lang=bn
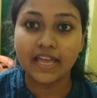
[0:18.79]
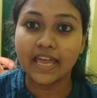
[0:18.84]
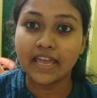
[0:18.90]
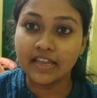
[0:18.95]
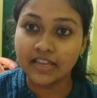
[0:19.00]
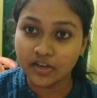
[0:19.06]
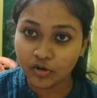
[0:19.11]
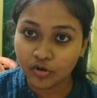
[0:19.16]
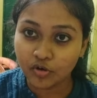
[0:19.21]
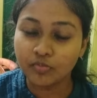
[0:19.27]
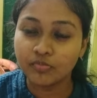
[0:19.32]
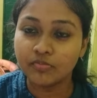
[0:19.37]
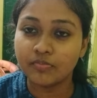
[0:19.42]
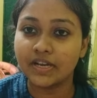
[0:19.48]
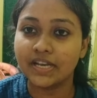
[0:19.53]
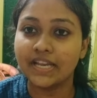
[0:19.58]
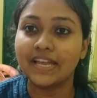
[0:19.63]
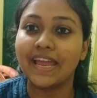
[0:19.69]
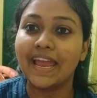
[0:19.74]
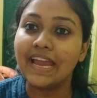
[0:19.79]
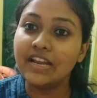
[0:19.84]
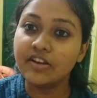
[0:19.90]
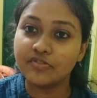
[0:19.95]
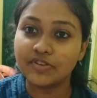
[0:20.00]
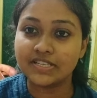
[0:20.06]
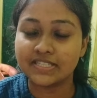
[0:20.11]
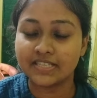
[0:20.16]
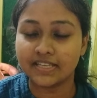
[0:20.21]
এই রকম মানে এই
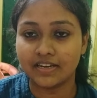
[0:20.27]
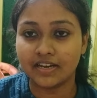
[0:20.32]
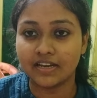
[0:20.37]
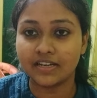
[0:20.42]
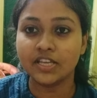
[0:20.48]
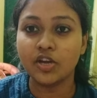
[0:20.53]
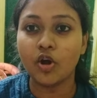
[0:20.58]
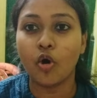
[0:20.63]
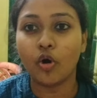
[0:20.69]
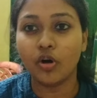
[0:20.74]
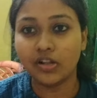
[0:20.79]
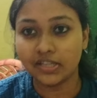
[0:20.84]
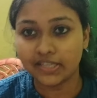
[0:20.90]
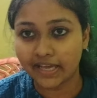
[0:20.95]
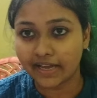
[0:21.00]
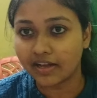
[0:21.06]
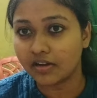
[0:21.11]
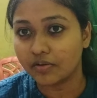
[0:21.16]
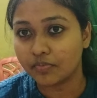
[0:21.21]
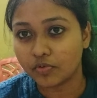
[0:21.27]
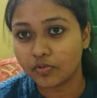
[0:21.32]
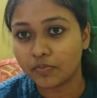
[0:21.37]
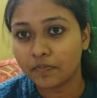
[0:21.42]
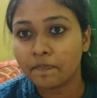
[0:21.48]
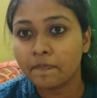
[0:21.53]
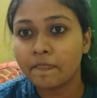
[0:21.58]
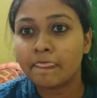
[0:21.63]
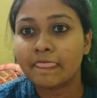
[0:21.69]
ড্রেসের আর কি হল দেখাবো
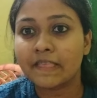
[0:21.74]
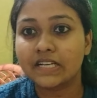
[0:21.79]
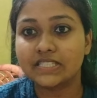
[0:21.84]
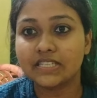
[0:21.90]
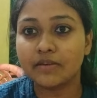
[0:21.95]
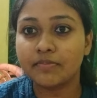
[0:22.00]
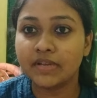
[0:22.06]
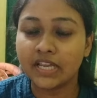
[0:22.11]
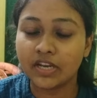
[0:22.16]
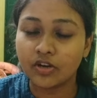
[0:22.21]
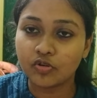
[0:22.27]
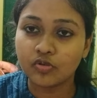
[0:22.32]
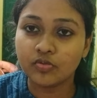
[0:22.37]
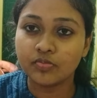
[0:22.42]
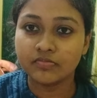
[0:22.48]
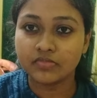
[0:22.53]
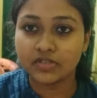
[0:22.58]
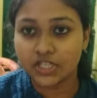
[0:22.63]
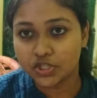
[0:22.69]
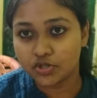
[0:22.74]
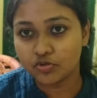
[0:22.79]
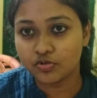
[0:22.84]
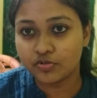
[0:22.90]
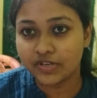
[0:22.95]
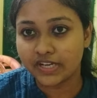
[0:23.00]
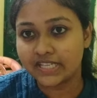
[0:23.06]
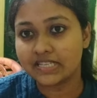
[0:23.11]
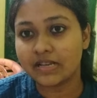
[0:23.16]
যে আমি এরকম কিছু
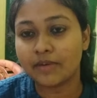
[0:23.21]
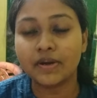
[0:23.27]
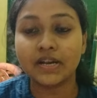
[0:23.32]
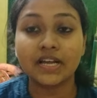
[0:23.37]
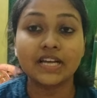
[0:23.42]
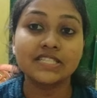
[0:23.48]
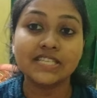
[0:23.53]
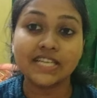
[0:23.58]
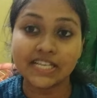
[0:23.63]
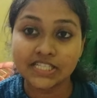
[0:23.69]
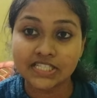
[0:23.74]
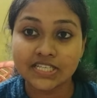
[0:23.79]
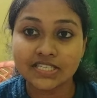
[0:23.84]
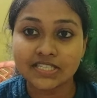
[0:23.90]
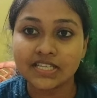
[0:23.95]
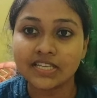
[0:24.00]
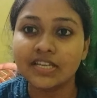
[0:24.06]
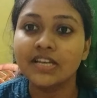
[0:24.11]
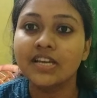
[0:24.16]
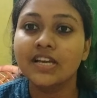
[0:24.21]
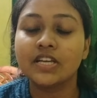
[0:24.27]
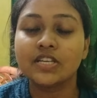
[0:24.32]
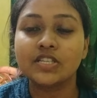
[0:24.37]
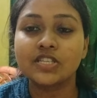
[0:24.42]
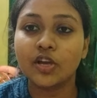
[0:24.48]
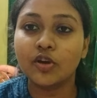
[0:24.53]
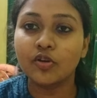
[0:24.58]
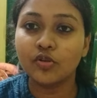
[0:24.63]
ড্রেস আমার কাছে এসেছে
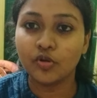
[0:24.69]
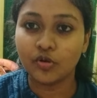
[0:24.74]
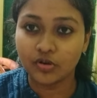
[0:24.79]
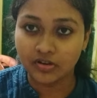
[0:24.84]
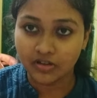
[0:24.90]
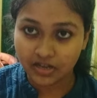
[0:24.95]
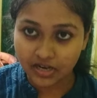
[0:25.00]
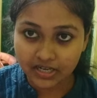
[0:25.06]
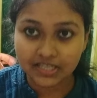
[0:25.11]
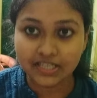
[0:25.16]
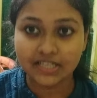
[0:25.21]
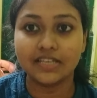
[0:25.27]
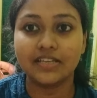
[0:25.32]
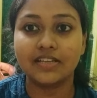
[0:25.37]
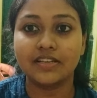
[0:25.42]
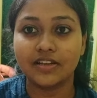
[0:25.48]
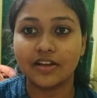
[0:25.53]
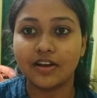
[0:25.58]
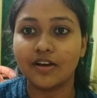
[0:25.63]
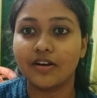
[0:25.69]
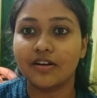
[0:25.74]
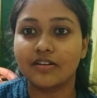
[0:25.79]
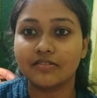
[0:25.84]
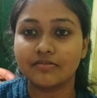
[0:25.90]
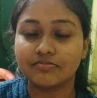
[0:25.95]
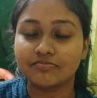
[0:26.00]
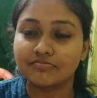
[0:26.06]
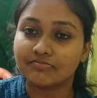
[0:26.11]
সেগুলোর আর কি
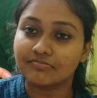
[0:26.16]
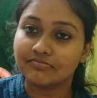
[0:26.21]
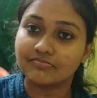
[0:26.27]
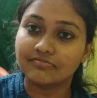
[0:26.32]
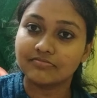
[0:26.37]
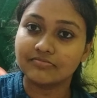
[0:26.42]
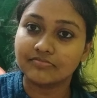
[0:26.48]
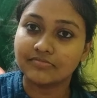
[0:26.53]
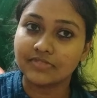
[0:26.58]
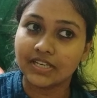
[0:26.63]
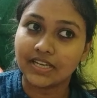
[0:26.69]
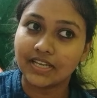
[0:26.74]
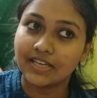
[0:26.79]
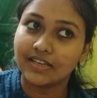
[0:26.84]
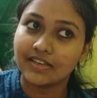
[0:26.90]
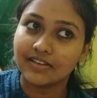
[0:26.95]
মানে